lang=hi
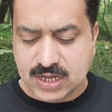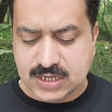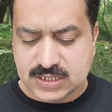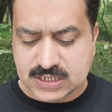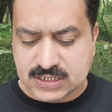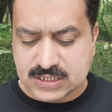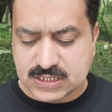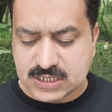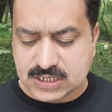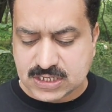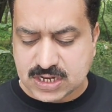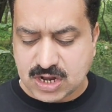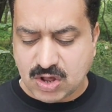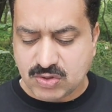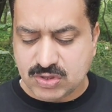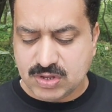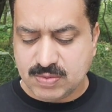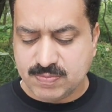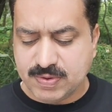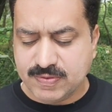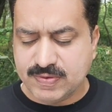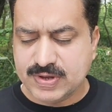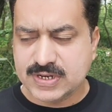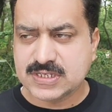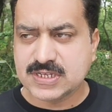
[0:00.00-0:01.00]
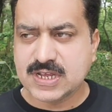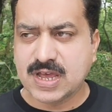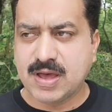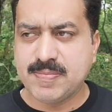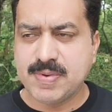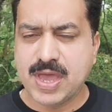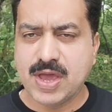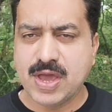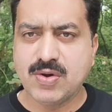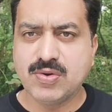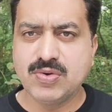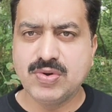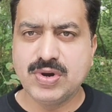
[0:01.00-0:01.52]
जस्टिस लाउद्दीन पंवर साहब
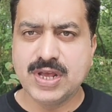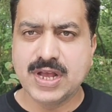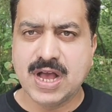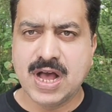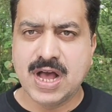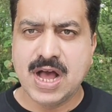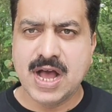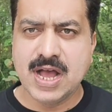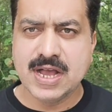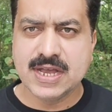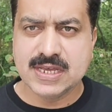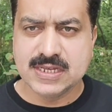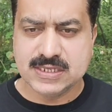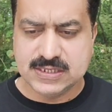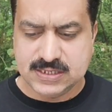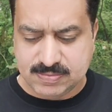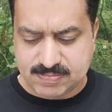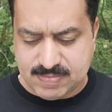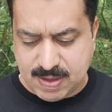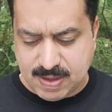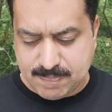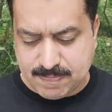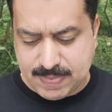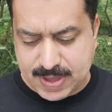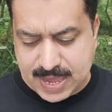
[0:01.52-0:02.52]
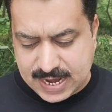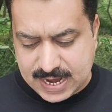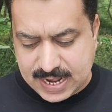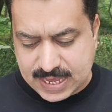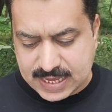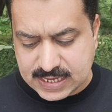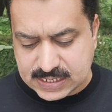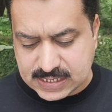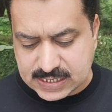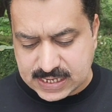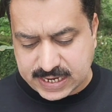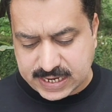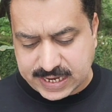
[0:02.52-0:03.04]
हैं उन्होंने कहा कि जी मैं पहले ही
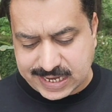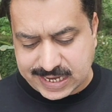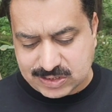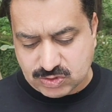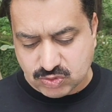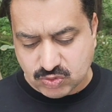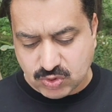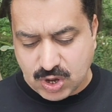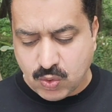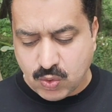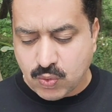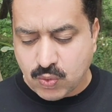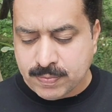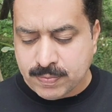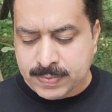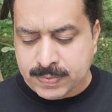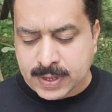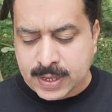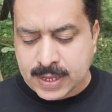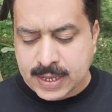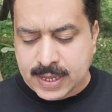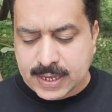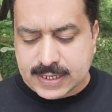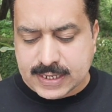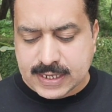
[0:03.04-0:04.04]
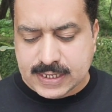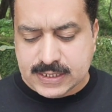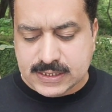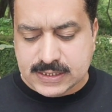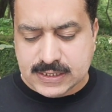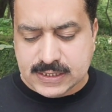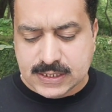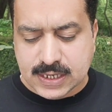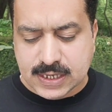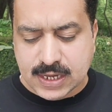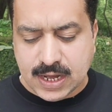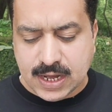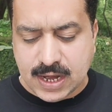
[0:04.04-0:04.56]
ये कह चुका हूँ कि जी